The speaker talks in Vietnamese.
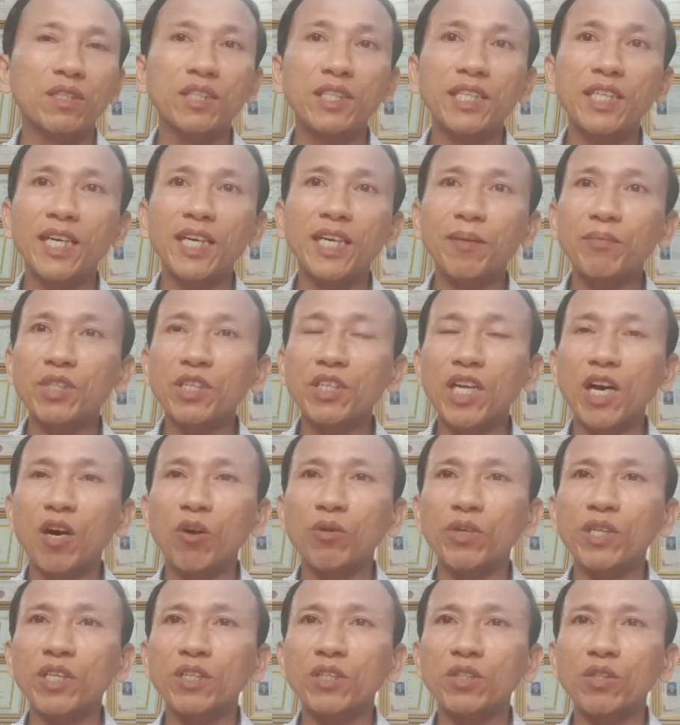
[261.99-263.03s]
xem từ
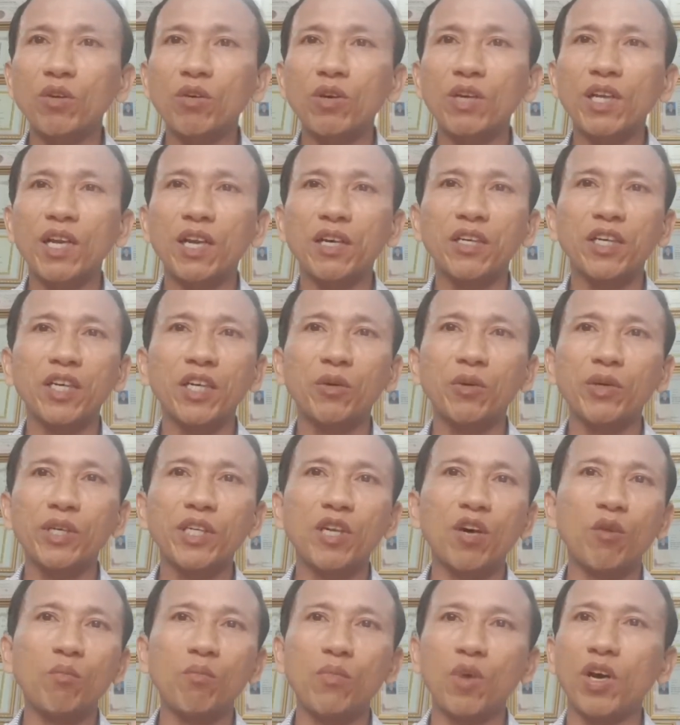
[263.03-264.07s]
đầu đi tôi là người huy
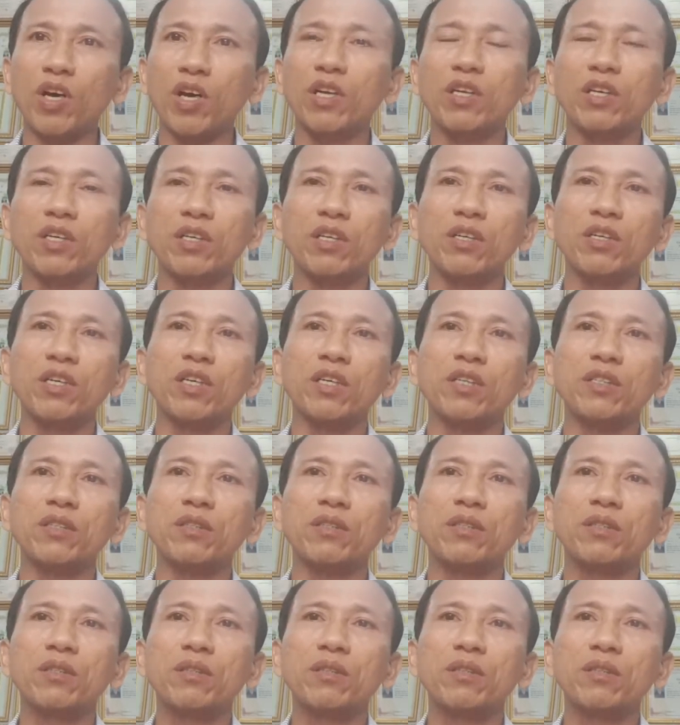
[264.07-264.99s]
động mọi lực lượng